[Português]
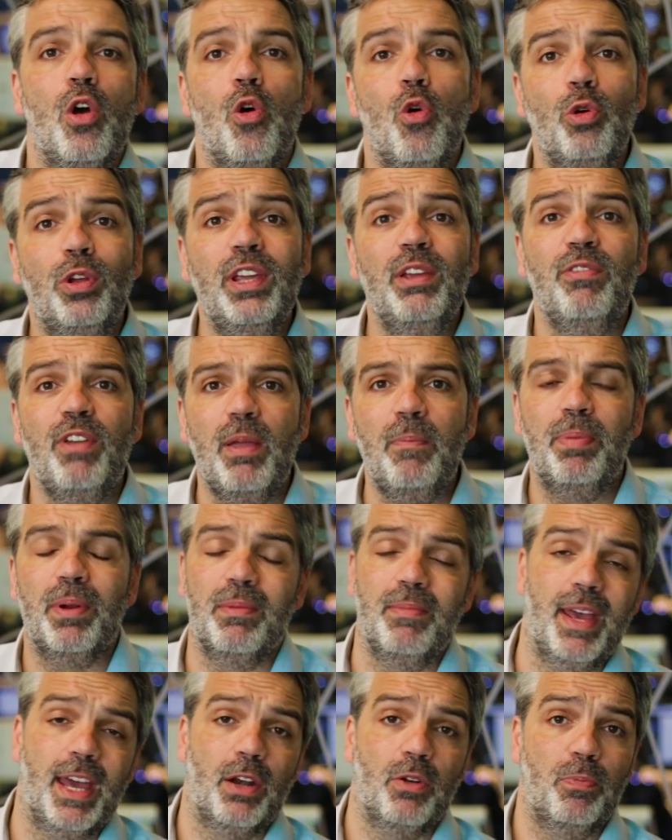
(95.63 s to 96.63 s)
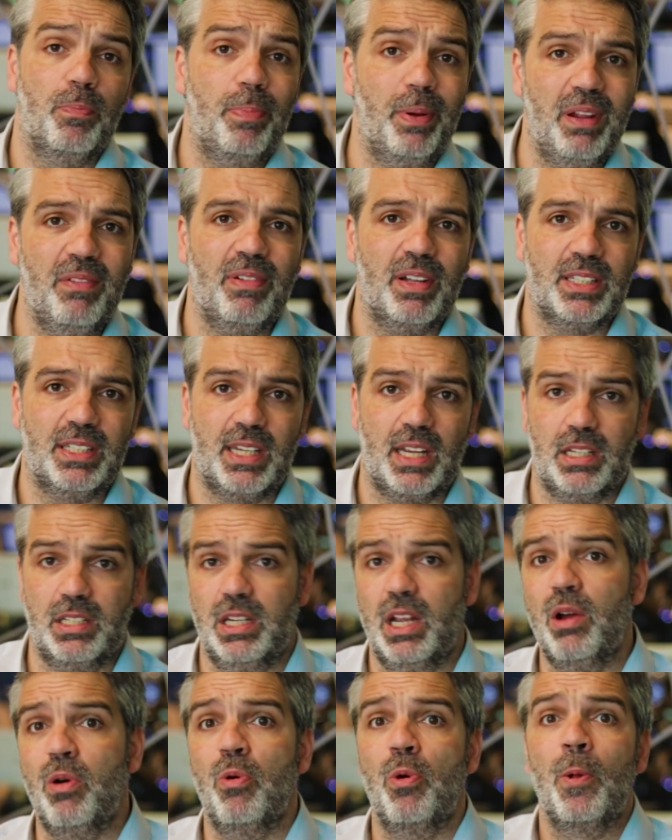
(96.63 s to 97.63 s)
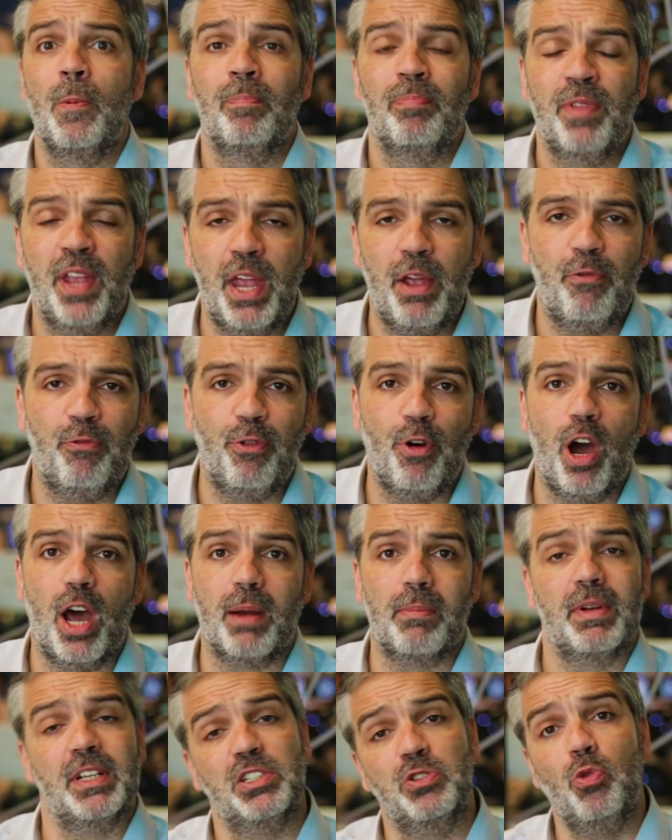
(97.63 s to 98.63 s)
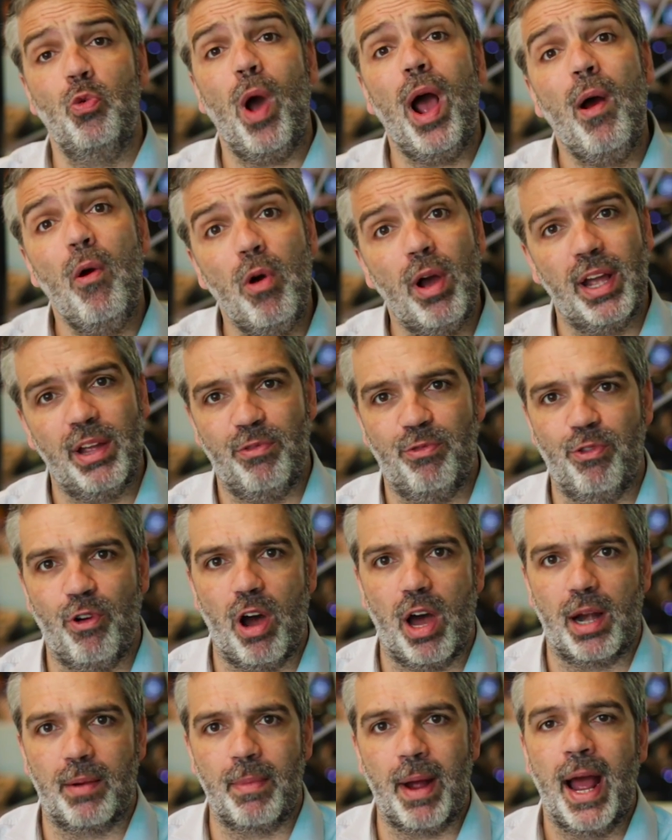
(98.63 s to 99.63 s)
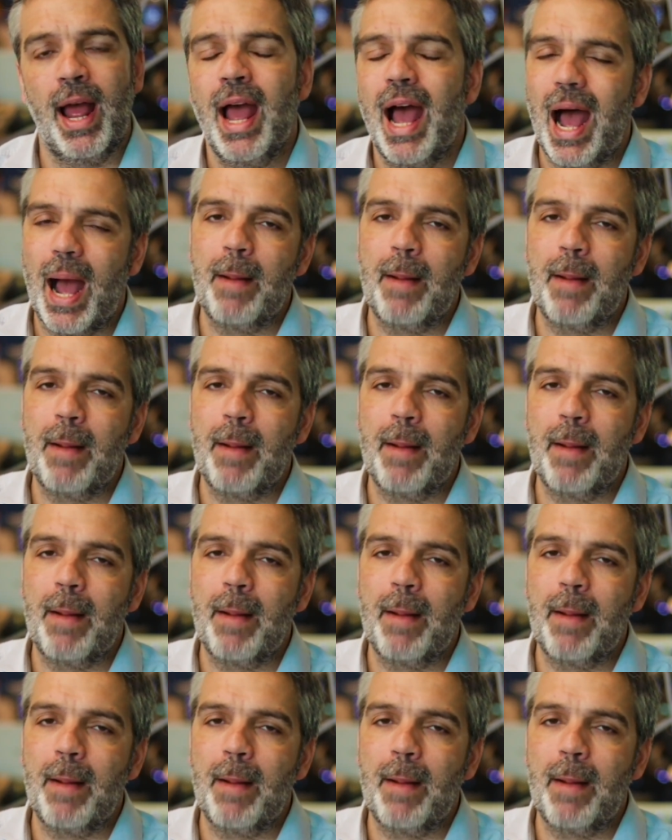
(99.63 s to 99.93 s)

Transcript: O que vem primeiro? Privatização, reformas. Qual reforma?